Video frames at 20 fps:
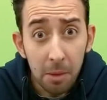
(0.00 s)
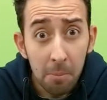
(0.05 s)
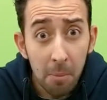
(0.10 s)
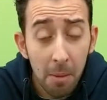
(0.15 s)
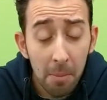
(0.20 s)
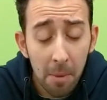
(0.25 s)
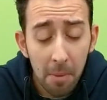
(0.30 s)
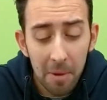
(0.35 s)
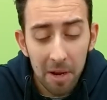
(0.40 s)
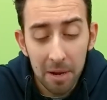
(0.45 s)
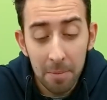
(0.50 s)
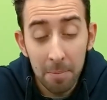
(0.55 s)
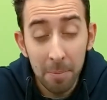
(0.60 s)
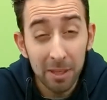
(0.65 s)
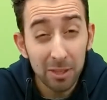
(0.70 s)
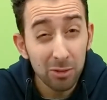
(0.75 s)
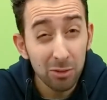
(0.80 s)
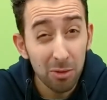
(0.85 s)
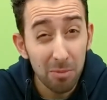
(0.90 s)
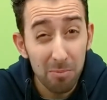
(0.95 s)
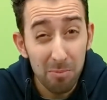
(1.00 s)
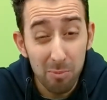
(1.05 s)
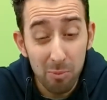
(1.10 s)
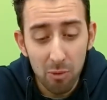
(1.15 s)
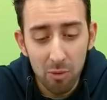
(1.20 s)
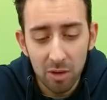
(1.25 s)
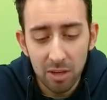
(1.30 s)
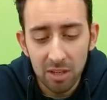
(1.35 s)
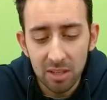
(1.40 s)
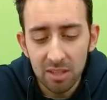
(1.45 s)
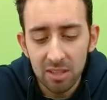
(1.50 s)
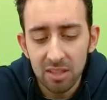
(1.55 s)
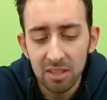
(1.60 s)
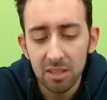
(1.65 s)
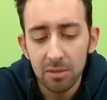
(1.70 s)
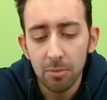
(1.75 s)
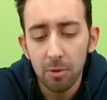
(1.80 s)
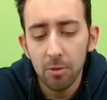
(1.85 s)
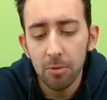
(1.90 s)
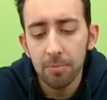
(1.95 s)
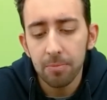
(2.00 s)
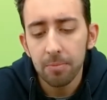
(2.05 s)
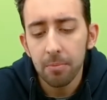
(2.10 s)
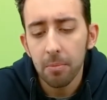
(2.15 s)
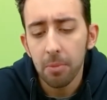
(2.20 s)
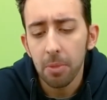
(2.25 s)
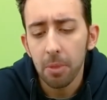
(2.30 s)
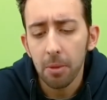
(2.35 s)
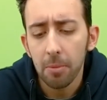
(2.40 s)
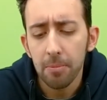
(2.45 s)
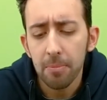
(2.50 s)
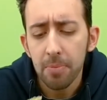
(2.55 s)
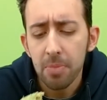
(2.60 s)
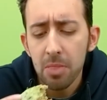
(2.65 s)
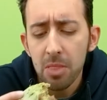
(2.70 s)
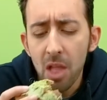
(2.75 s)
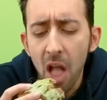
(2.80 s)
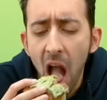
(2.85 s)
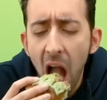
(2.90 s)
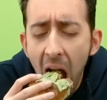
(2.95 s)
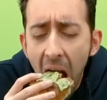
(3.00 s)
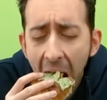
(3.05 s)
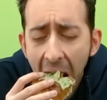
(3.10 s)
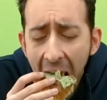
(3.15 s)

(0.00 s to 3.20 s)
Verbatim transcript: Mamma mia, l'impasto è buonissimo. Mmm.